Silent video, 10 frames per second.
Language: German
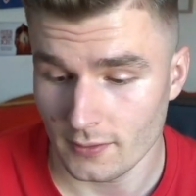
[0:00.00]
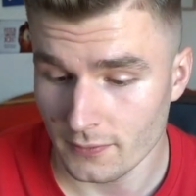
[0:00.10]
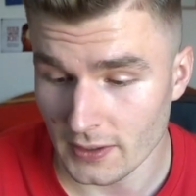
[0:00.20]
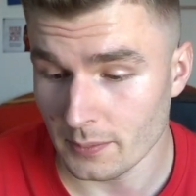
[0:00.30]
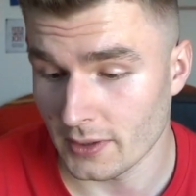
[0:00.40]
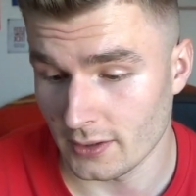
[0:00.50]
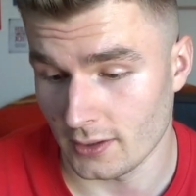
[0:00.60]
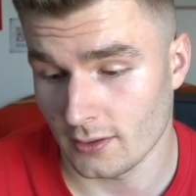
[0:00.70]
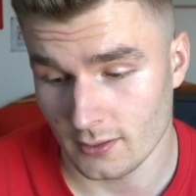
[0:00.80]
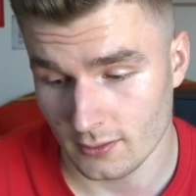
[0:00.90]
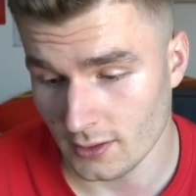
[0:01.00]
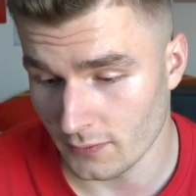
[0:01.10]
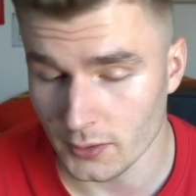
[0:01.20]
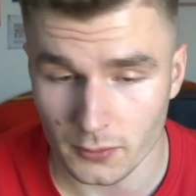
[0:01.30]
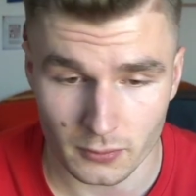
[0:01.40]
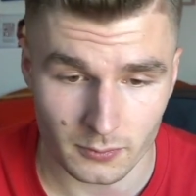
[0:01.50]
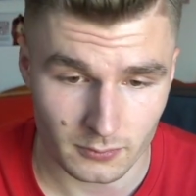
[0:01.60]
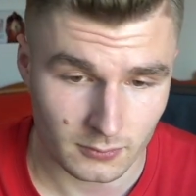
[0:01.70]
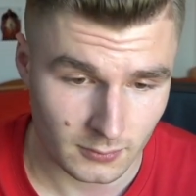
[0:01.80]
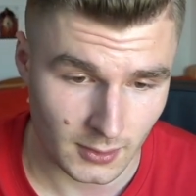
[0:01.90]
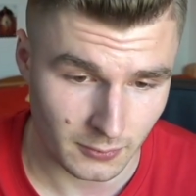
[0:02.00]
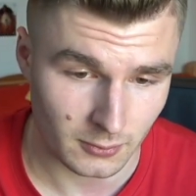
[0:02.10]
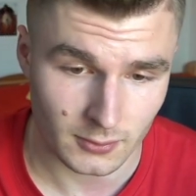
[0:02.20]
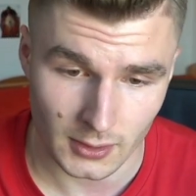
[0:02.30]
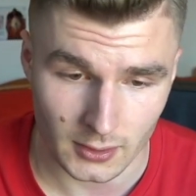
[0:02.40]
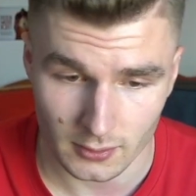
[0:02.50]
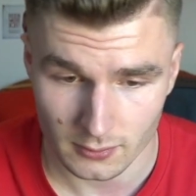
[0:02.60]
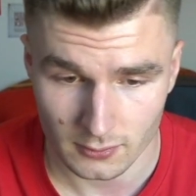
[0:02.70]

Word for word: fick mich nicht in Videoform dafür. Danke.